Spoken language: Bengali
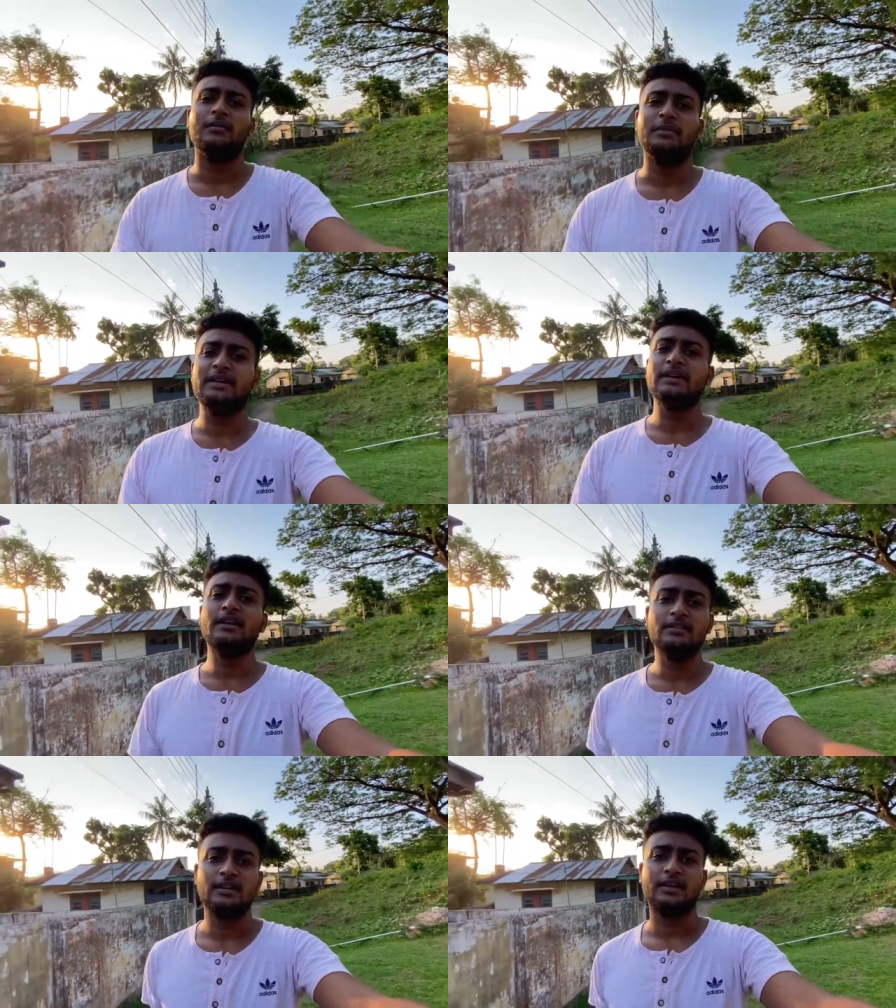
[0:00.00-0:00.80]
মিড
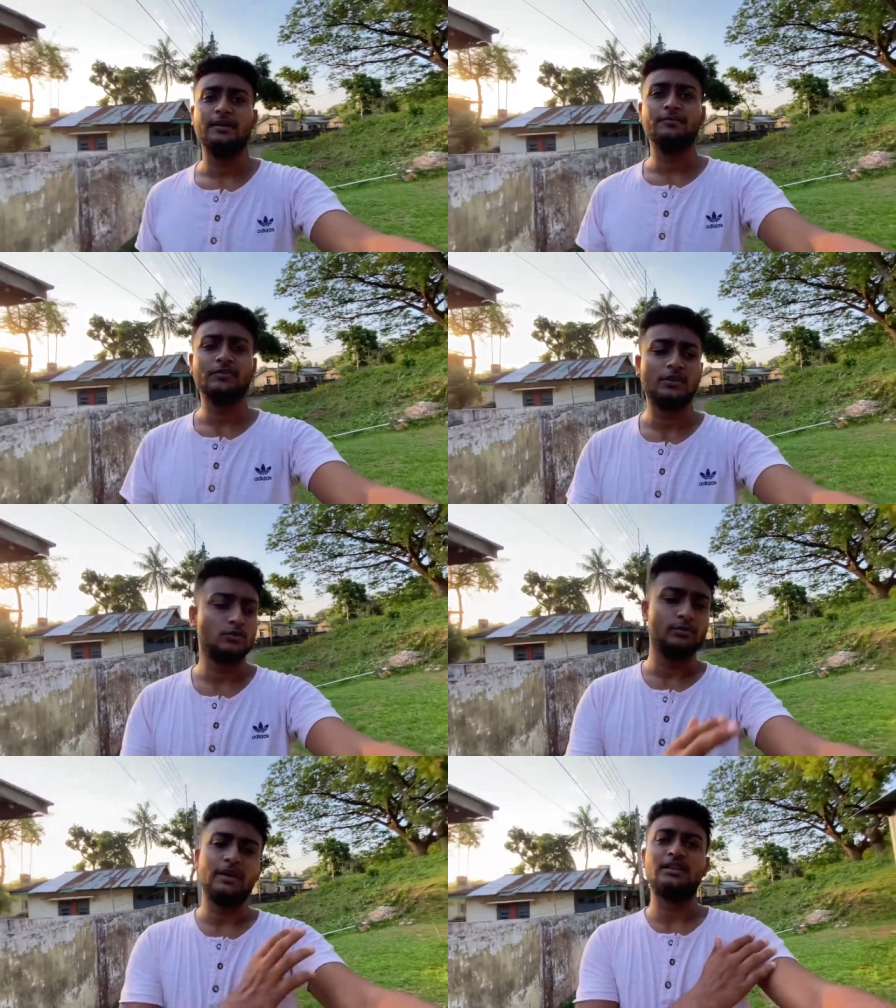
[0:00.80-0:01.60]
নাইট থেকে একটু
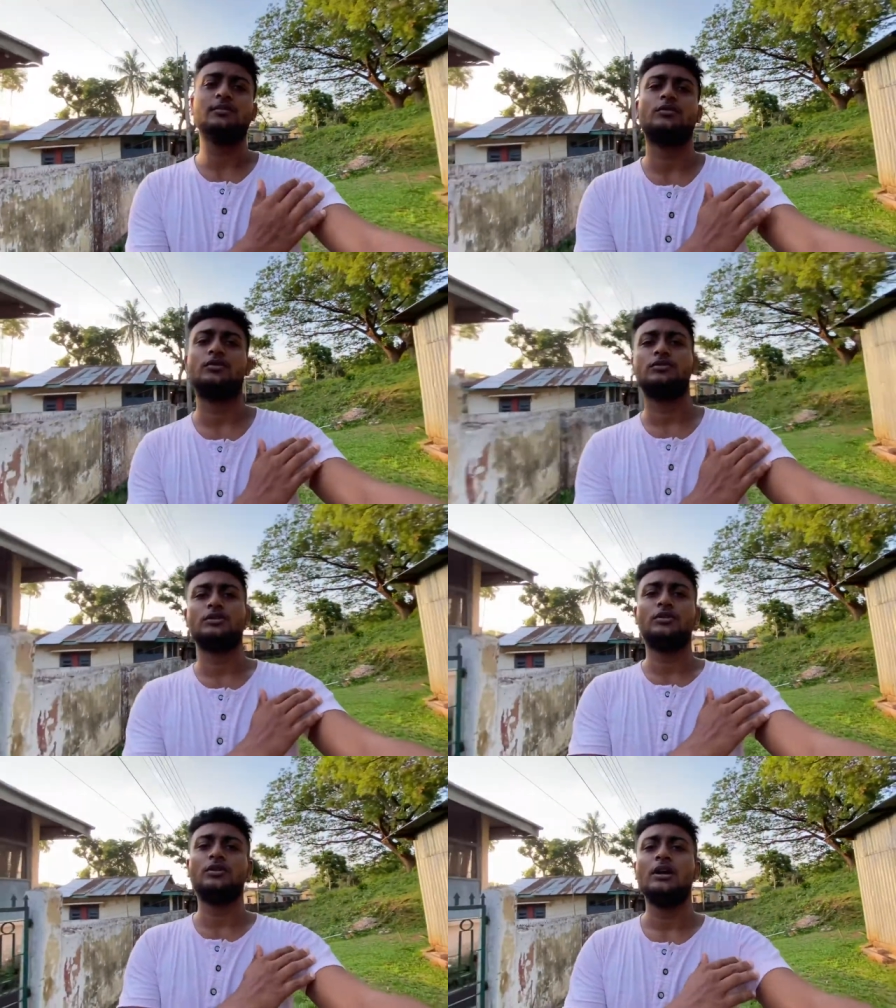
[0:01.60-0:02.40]
ব্যথা মনে
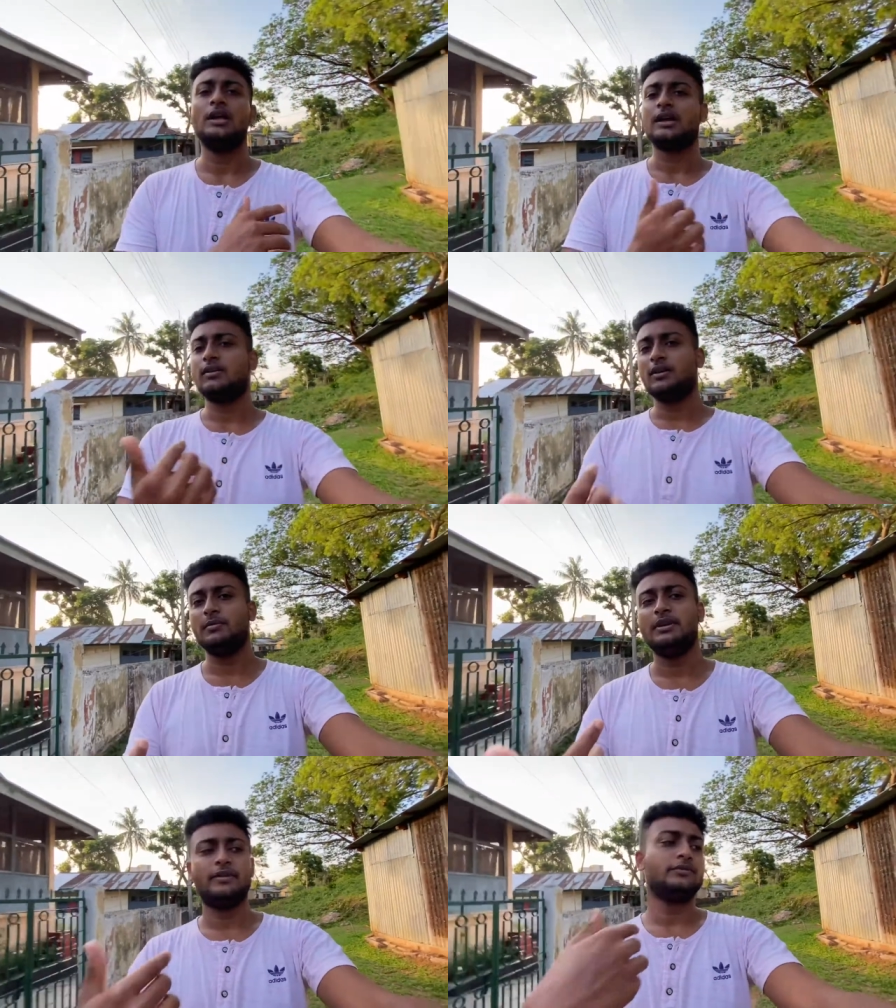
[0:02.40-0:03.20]
হচ্ছিলো কারণ
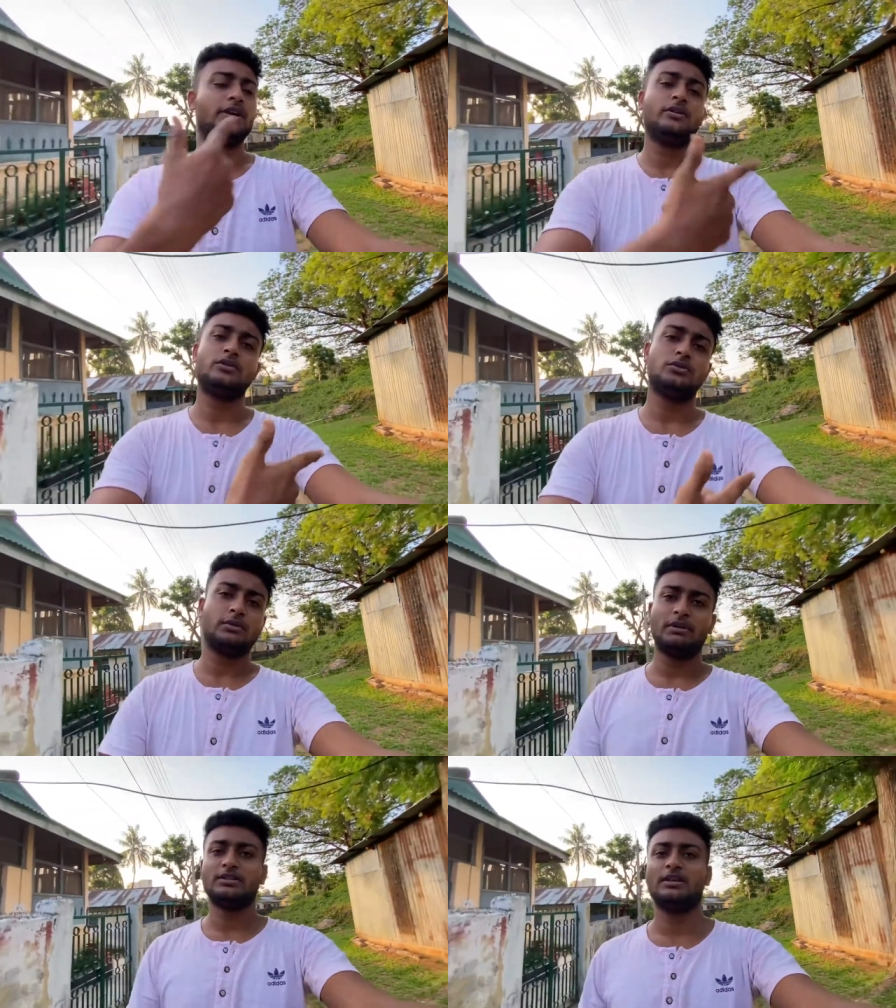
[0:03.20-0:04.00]
আমি লেফট সাইড হয়ে শুতে
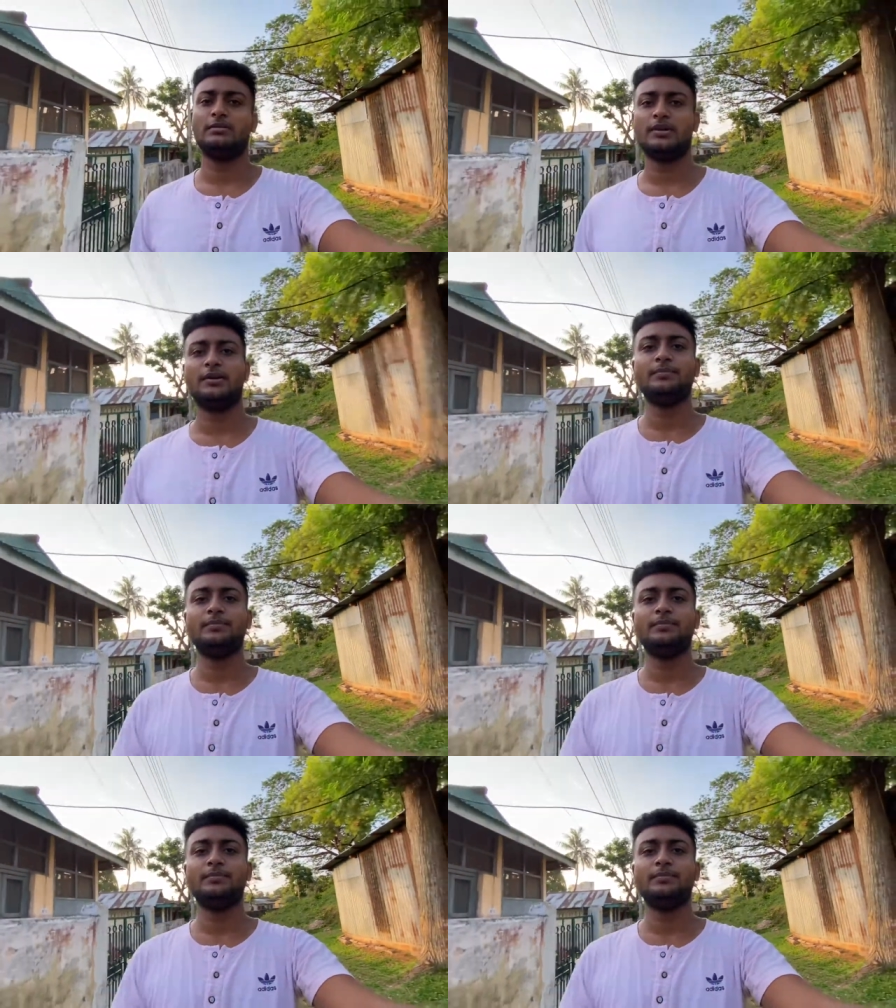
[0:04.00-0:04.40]
পারছিলাম না